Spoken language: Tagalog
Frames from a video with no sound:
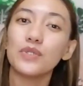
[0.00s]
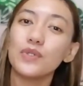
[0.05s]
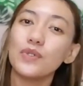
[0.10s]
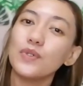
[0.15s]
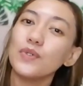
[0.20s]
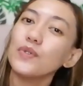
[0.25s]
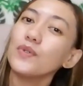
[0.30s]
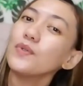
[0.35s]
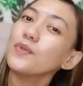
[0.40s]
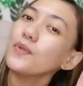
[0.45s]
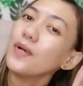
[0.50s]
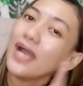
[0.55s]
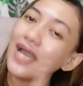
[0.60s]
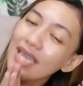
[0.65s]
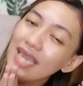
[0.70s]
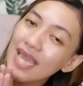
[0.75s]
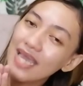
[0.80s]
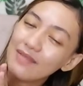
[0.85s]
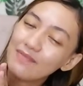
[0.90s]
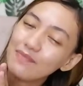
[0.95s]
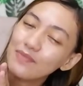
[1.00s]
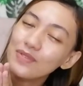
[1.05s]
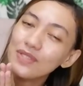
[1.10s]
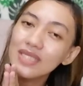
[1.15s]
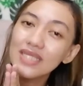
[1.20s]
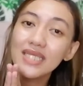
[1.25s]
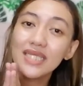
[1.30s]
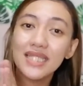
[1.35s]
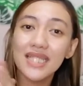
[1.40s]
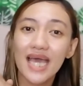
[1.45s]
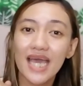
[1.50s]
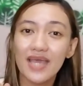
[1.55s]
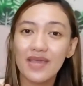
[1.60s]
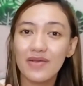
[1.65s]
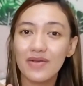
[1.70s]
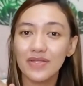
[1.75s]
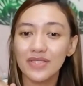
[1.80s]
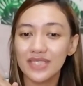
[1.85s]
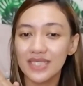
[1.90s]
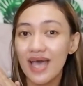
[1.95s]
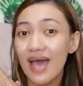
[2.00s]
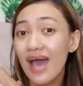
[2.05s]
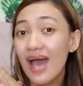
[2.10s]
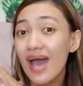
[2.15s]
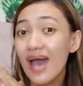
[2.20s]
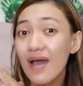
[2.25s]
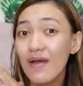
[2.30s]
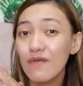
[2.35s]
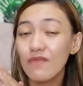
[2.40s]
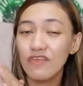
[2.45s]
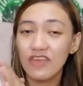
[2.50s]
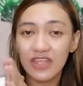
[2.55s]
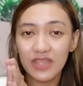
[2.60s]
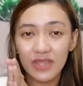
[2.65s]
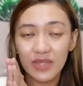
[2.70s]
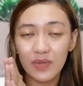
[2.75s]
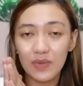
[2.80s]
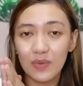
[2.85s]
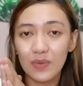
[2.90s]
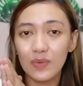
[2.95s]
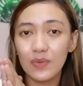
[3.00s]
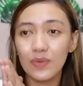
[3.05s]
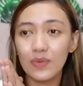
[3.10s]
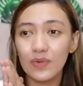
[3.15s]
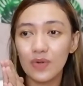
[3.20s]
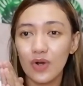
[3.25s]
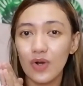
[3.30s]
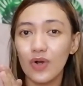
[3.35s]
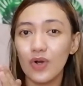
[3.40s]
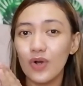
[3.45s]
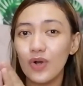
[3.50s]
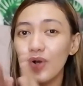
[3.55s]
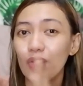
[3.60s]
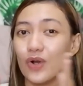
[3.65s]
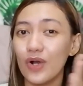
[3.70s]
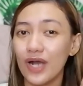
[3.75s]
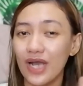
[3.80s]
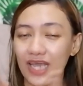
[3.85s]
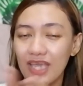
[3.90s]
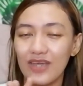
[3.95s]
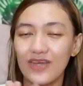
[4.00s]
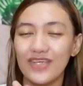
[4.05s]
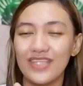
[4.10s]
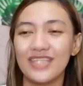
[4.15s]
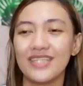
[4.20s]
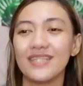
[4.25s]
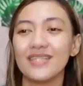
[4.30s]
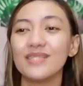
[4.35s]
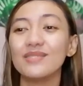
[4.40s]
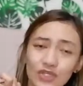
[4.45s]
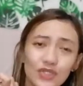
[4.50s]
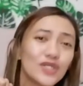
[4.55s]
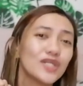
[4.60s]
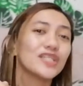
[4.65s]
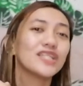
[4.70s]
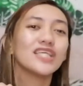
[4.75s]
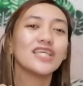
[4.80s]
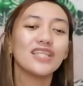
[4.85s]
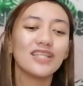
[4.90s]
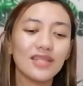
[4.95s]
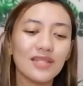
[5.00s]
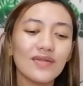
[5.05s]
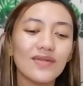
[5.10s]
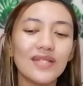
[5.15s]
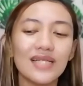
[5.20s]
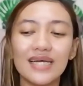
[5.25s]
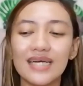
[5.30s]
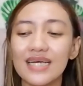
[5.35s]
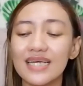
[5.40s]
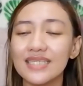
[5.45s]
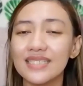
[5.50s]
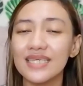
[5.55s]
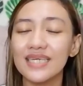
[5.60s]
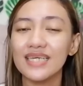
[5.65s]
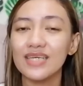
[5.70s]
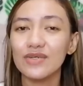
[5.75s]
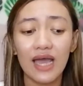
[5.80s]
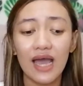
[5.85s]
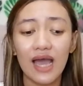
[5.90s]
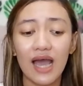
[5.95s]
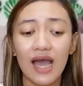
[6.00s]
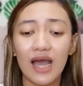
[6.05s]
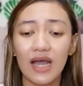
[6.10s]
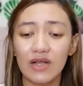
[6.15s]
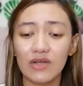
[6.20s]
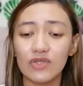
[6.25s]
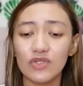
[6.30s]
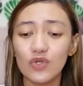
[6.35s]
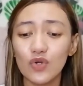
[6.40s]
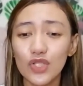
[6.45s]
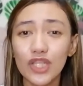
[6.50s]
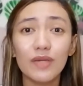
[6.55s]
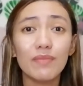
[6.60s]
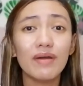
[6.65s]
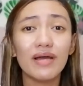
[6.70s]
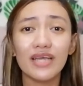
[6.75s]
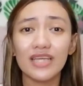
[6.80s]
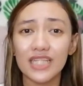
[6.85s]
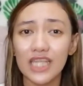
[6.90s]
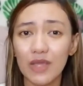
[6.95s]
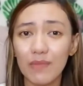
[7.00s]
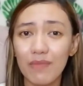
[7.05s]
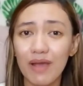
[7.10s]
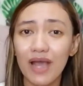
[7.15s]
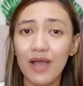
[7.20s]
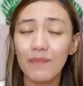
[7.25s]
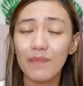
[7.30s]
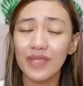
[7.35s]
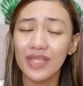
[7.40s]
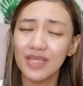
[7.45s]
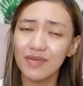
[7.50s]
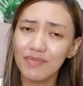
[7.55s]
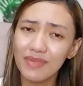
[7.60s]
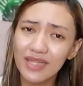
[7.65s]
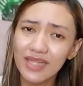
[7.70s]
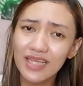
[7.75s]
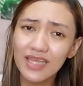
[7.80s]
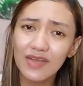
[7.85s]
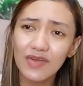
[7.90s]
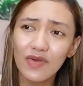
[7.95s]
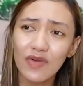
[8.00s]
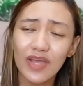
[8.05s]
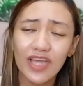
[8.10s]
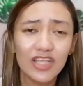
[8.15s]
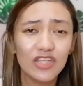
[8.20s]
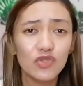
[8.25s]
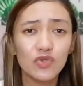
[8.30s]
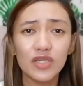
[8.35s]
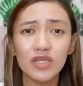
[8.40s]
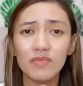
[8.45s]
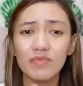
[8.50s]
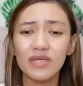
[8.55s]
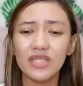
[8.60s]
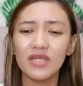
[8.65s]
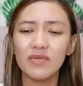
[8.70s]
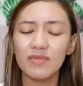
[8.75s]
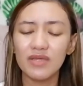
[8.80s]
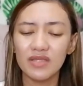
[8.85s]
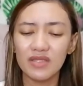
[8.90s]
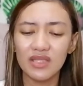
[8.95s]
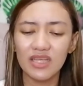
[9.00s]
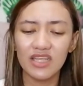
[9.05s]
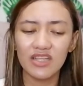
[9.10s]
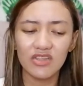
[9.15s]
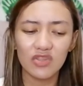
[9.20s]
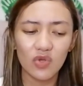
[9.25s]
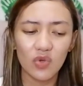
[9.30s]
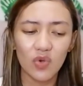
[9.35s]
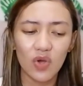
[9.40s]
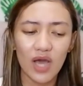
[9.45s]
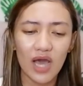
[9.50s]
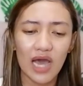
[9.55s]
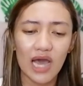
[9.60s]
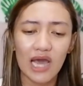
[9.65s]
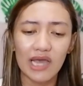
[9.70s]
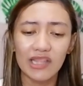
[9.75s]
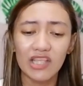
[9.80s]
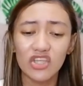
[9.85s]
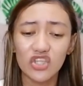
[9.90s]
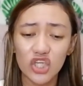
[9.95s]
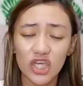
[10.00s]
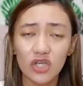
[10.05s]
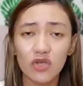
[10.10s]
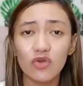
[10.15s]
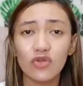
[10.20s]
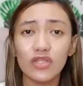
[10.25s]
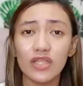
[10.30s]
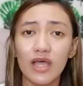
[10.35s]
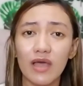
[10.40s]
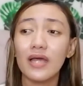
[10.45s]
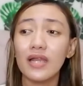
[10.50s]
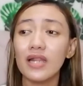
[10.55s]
so, ayan. Punta na tayo sa video ko ngayon. Short intro lang kasi uh, gusto ko na makita yung mga pinamili ko. And yung iba naman dito, uh, na-check ko na